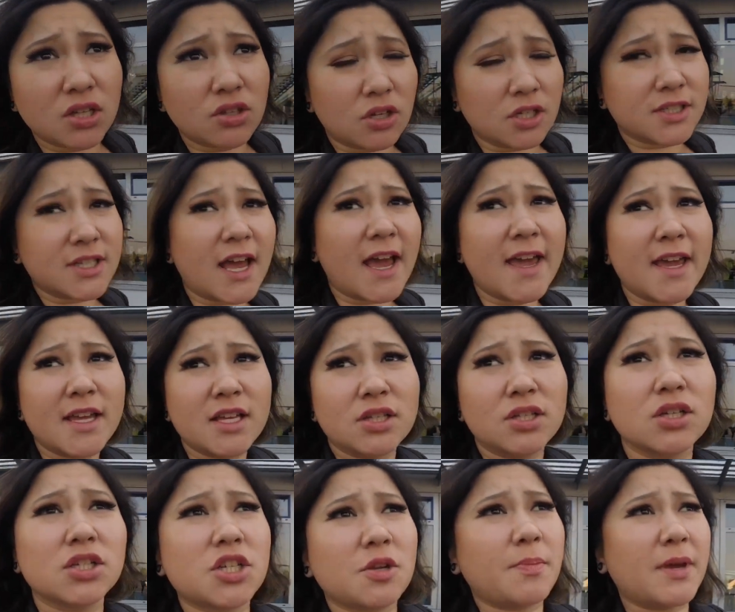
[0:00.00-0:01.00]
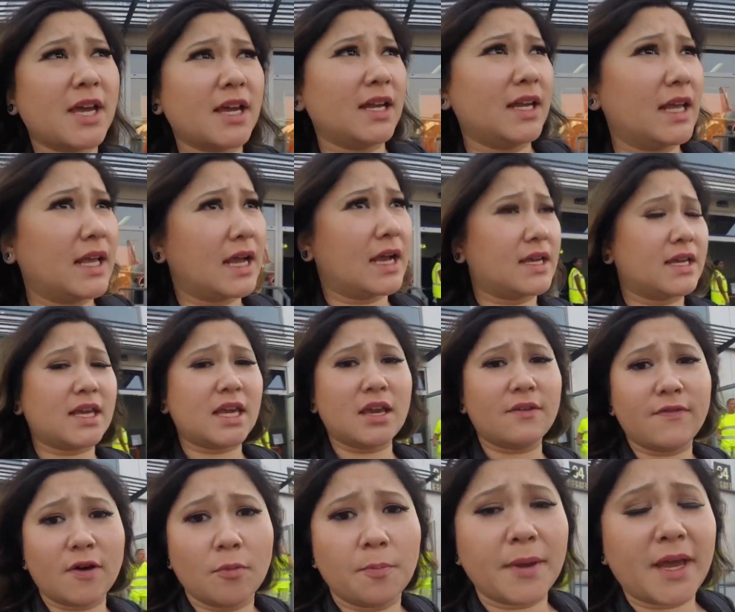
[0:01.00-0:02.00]
Tô saindo de Berlim aqui.
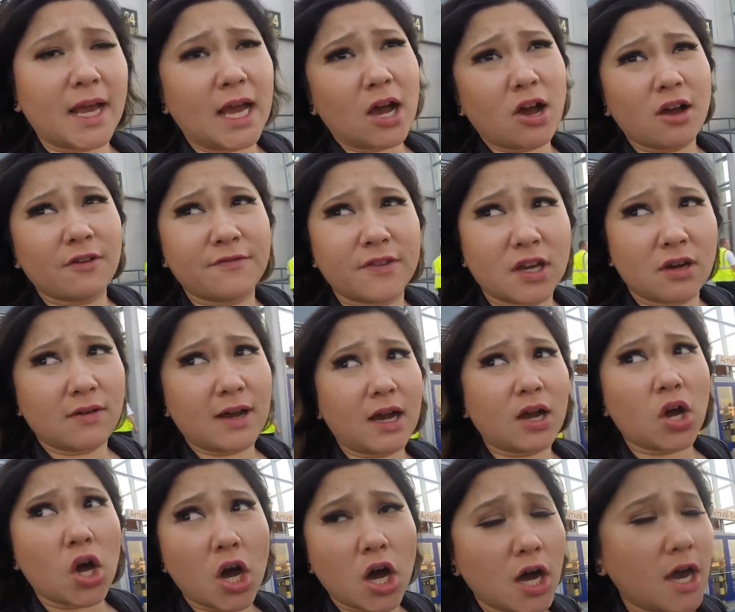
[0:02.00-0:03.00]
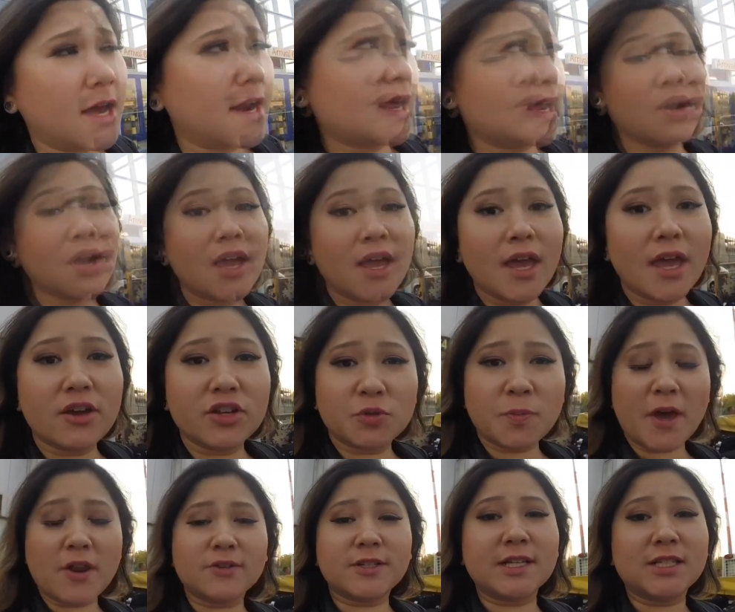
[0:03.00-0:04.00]
Vamos pegar o um avião agora. Eu
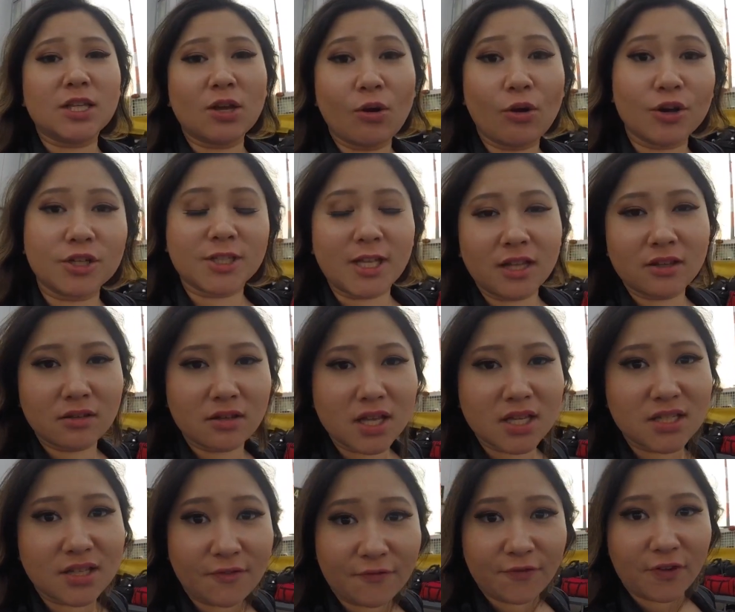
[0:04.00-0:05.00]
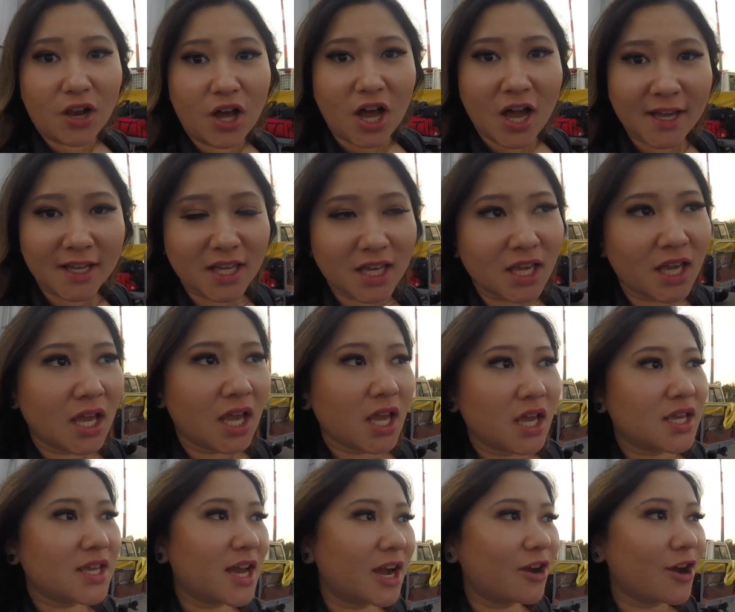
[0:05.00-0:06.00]
espero que vocês tenham gostado desse vlog.
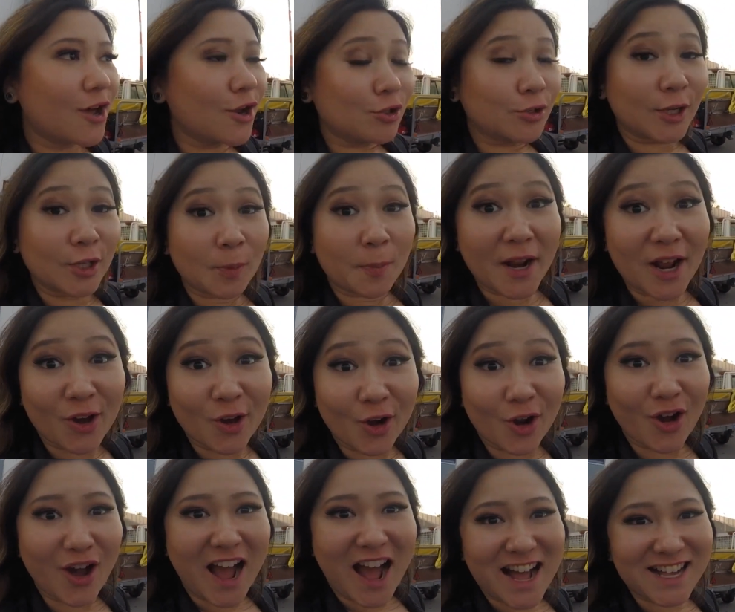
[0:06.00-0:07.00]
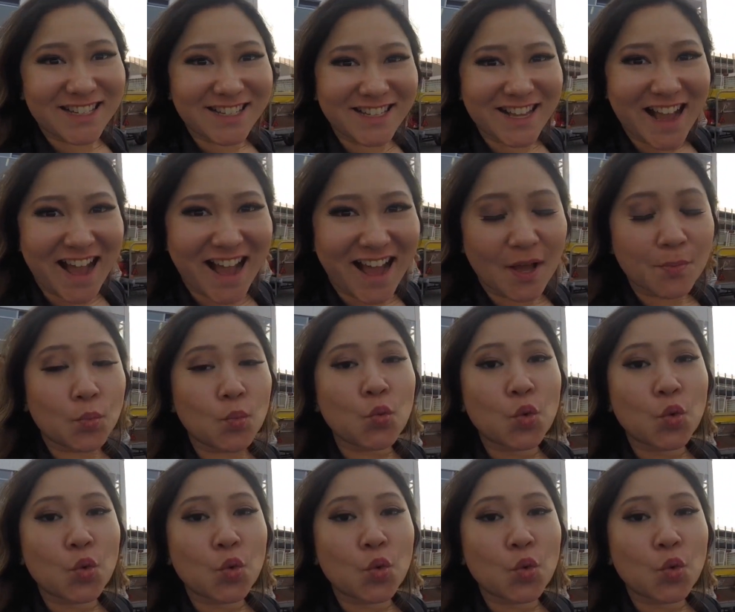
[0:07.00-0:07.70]
E agora eu tô indo pra Croácia.